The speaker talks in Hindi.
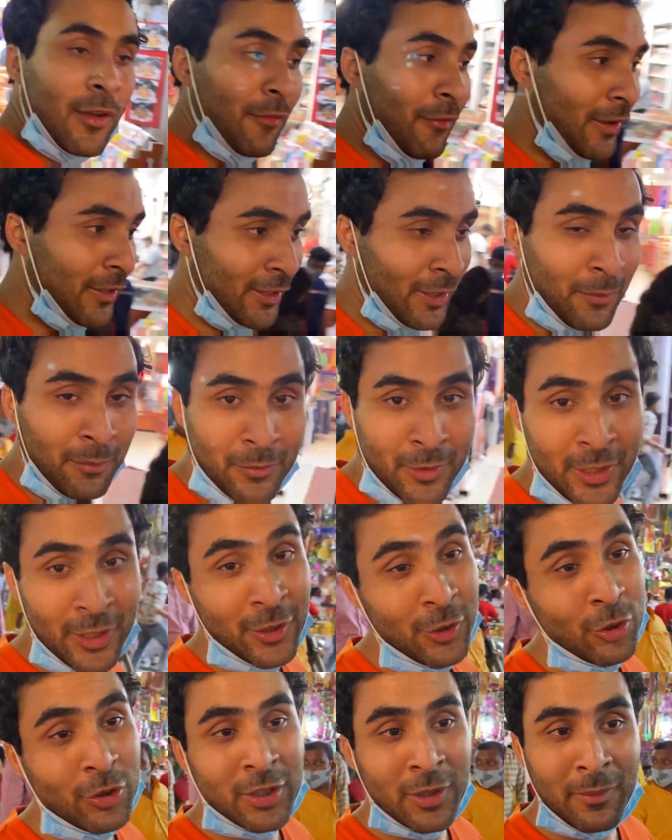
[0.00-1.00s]
वैसे हमने
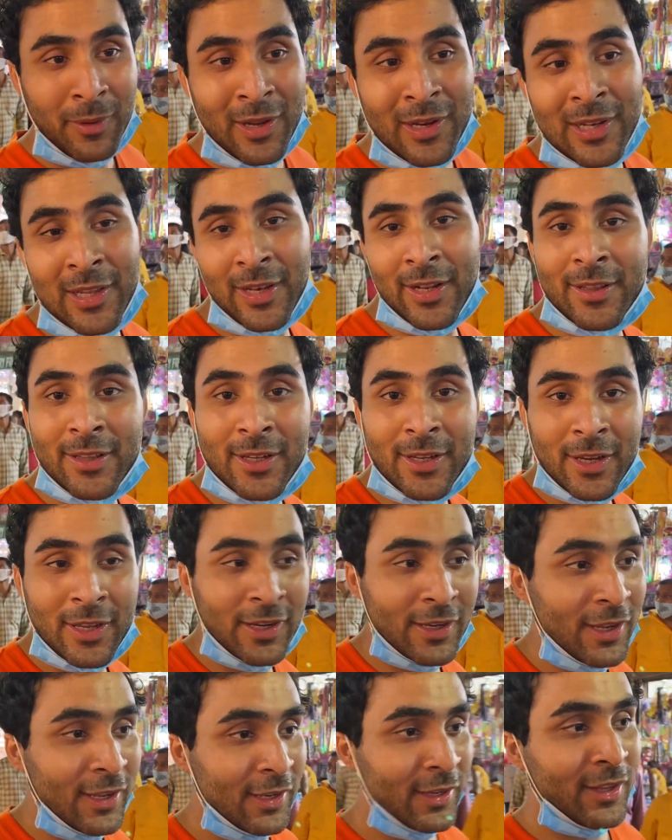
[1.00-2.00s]
जो सामान लेना था
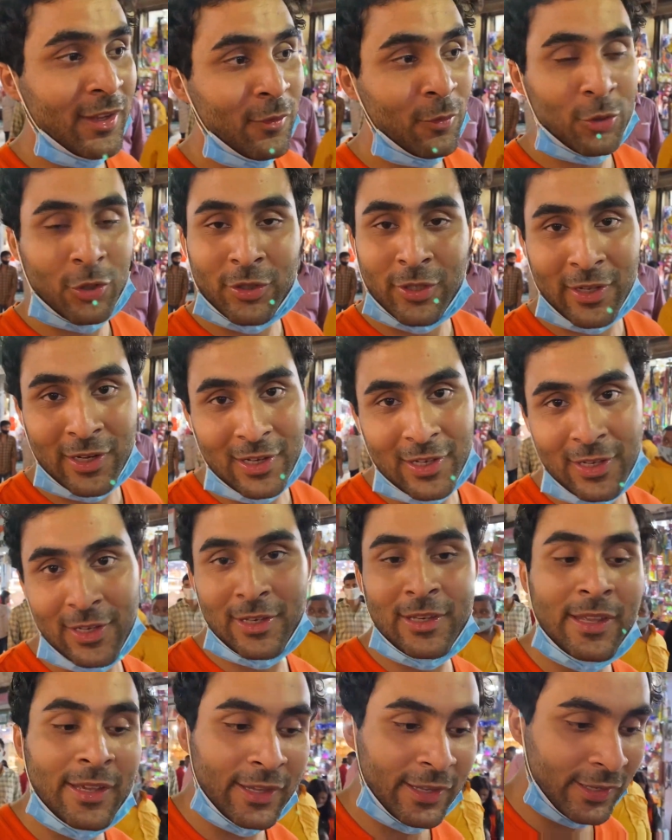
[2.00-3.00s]
घर के लिए वो तो सारा ले
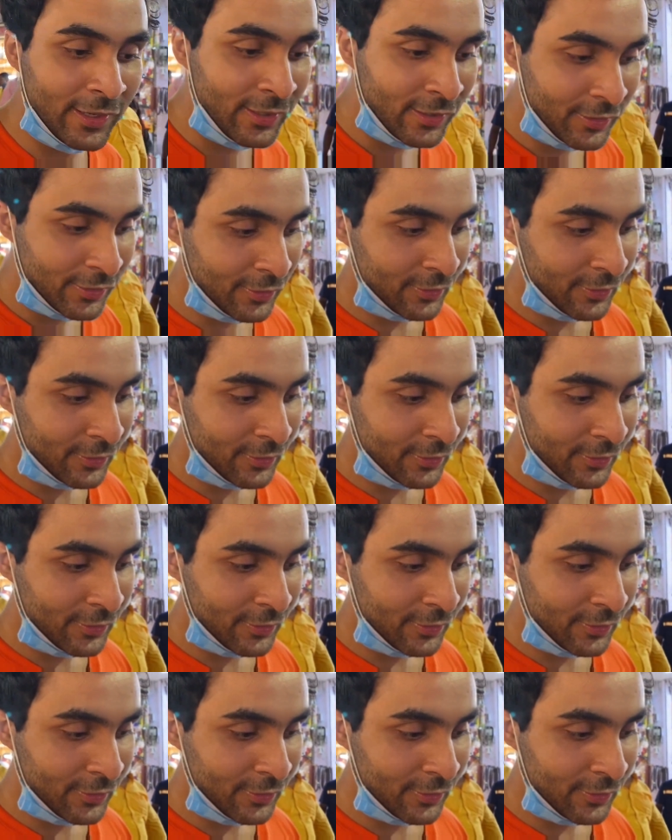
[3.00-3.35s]
लिया है